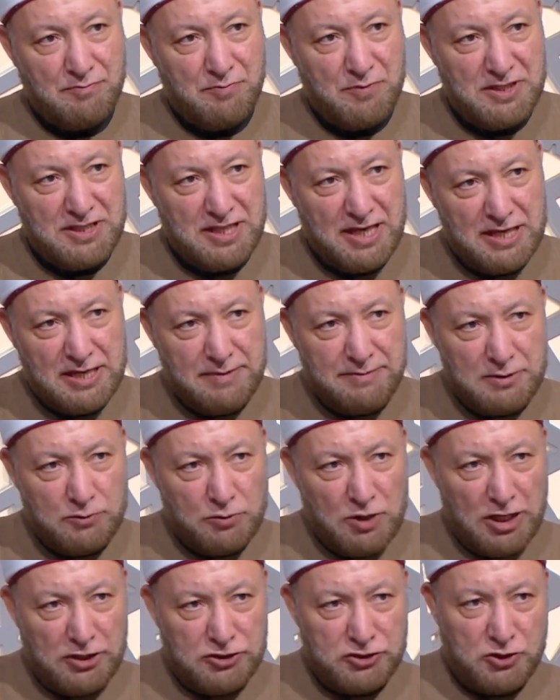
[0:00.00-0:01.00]
بدايه من
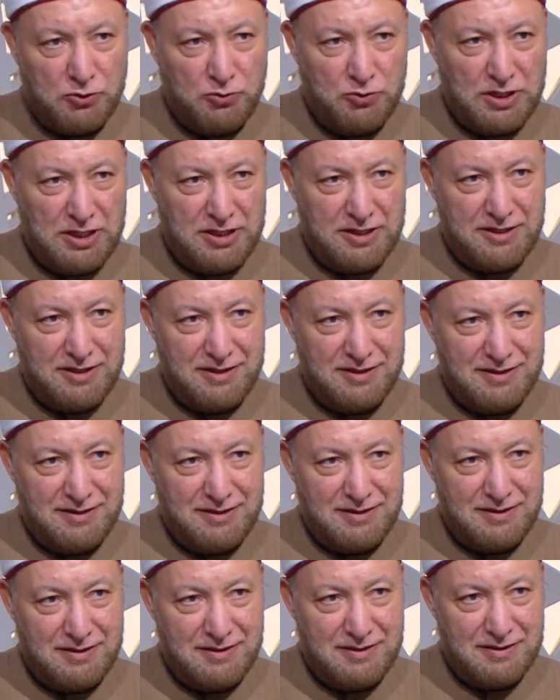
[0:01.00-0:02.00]
واحد شوال
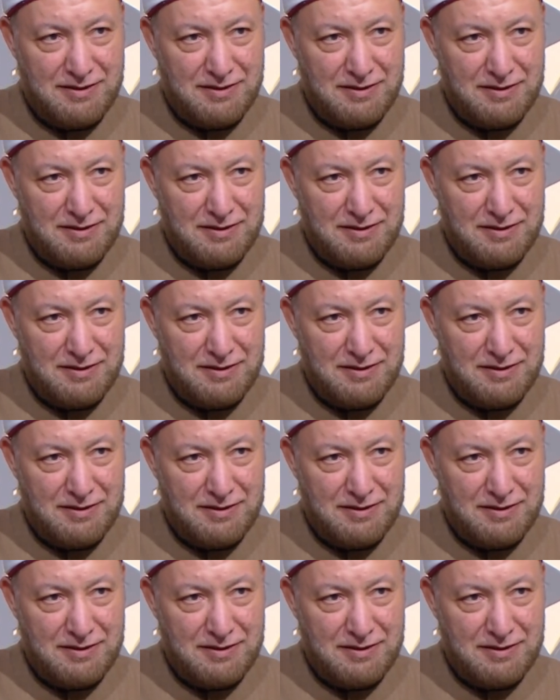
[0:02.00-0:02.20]
م.